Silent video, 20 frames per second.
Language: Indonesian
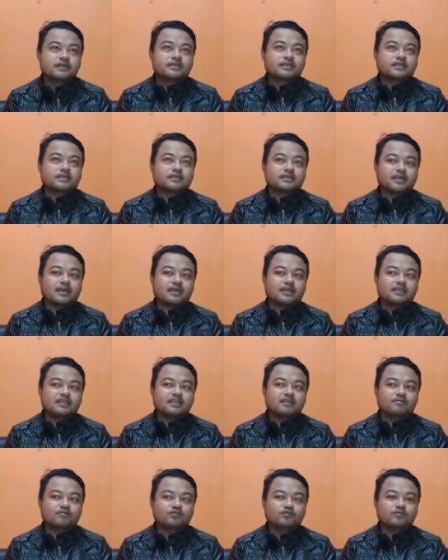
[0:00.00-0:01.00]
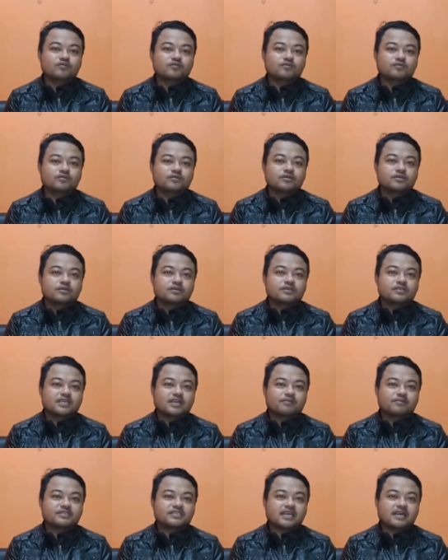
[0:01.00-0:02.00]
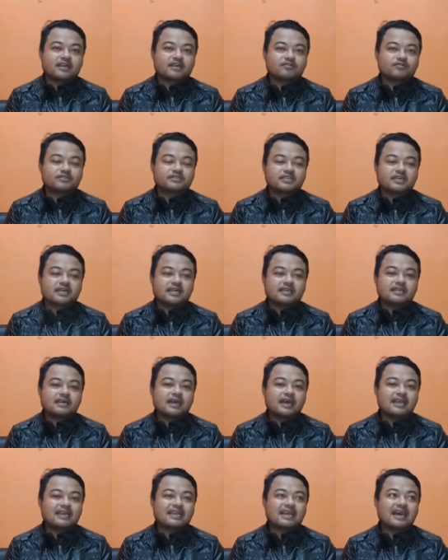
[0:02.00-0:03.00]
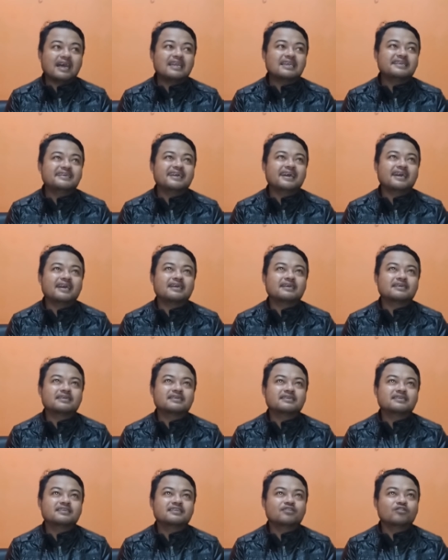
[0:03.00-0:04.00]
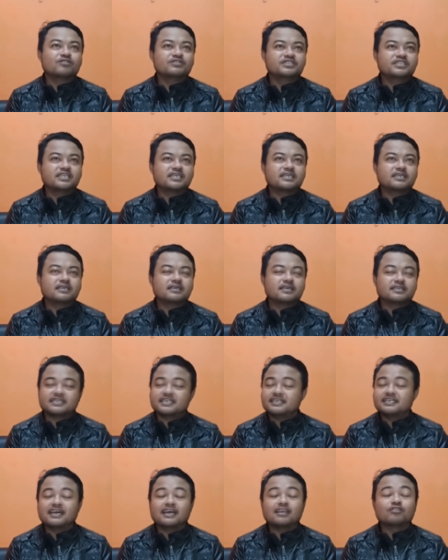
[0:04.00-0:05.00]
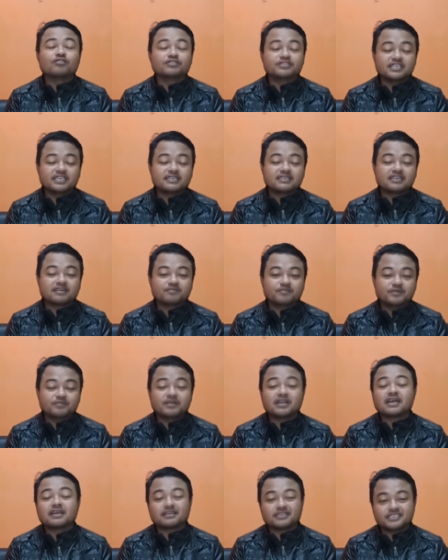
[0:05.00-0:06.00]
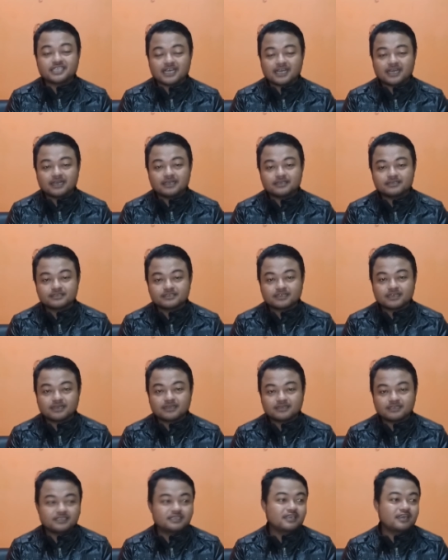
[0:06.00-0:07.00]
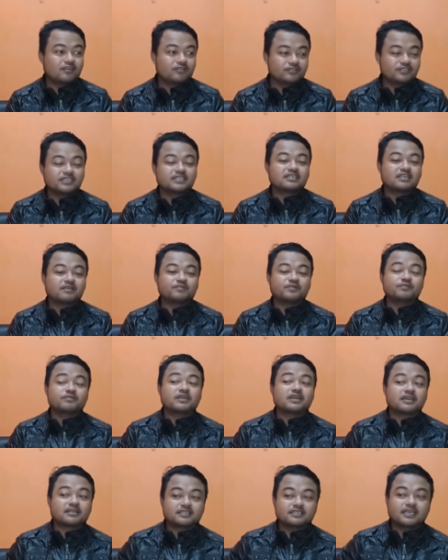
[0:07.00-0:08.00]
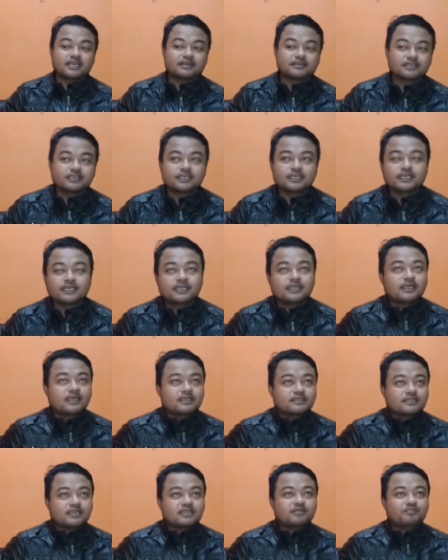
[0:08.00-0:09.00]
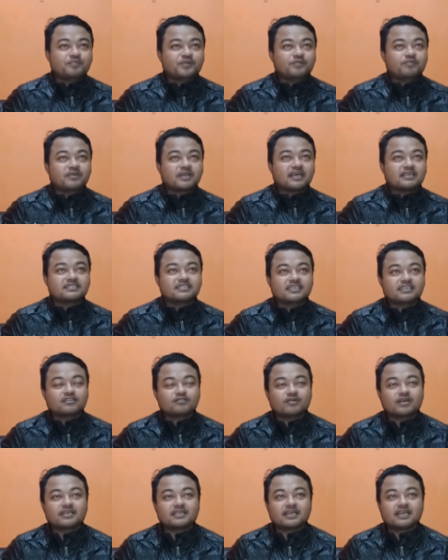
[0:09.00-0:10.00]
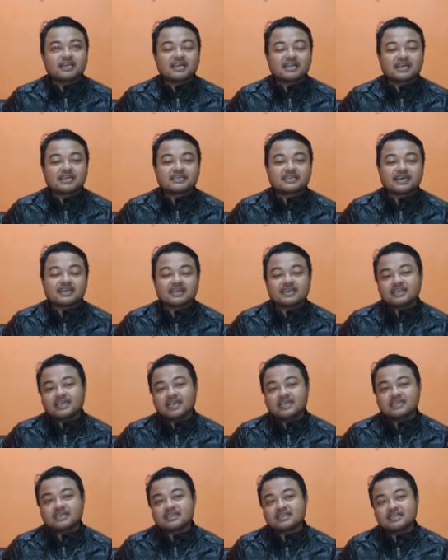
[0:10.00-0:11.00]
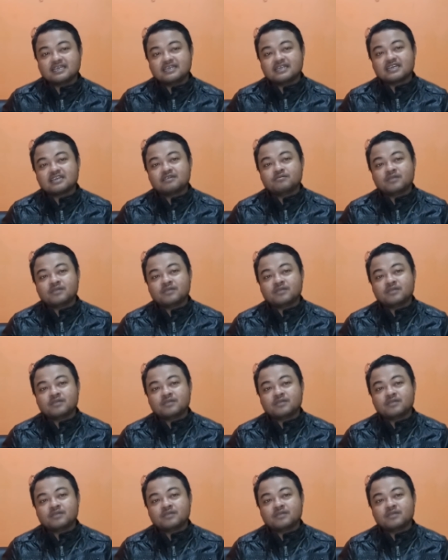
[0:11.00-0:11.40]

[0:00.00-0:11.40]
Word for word: tentang ilmu yang menyangkut dengan hal-hal yang logik tidak logik tapi bekerja ya tidak logik tapi bekerja jadi vibrasi itu adalah getaran energi dari